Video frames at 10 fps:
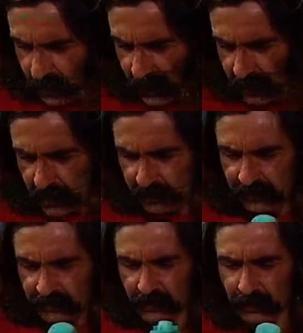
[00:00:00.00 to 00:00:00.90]
et qui
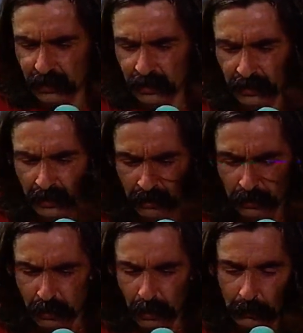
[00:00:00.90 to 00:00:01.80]
existe en
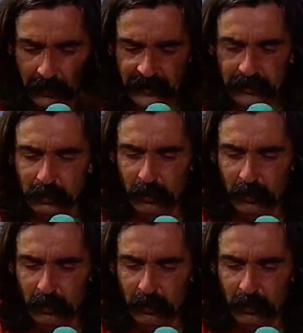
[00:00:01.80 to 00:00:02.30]
Europe, enfin du